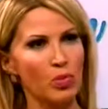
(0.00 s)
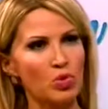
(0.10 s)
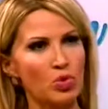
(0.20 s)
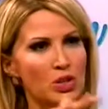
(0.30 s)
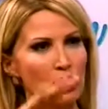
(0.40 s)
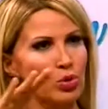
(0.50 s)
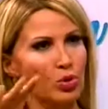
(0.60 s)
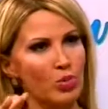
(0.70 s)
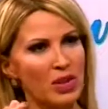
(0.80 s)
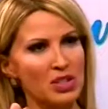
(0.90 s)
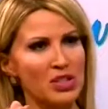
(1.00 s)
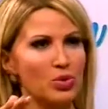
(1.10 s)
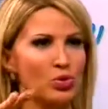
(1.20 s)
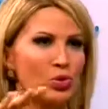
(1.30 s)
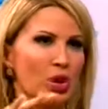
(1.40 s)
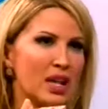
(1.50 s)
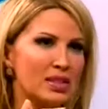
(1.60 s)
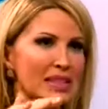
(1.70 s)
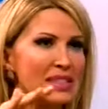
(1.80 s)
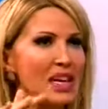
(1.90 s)
bu 3 litre oluyor, 5 litre oluyor,
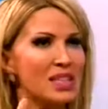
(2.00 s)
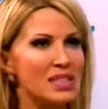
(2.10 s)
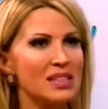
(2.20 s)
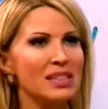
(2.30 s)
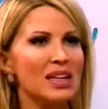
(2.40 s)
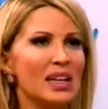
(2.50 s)
6 litre hastanın